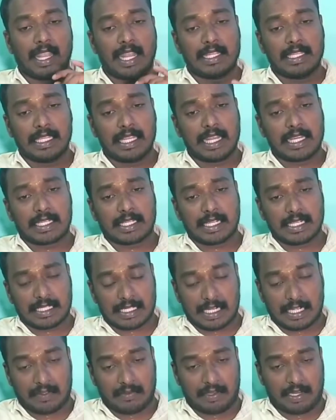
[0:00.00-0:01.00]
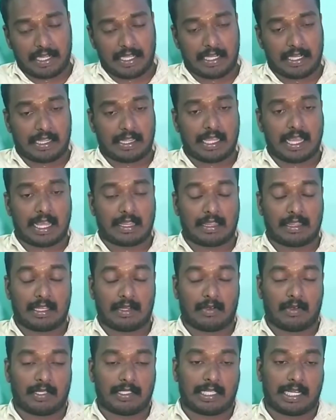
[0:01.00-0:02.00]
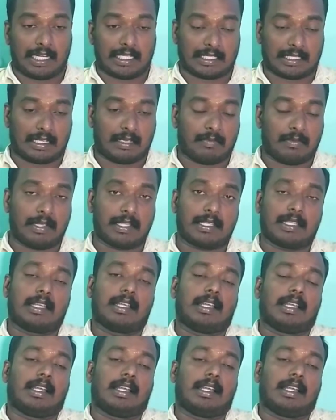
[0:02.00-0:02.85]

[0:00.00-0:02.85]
எஜுகேஷ்னல் சர்டிஃபிகேட் இருந்தால் அத்தனோட ஜெராக்ஸ் காப்பீஸ்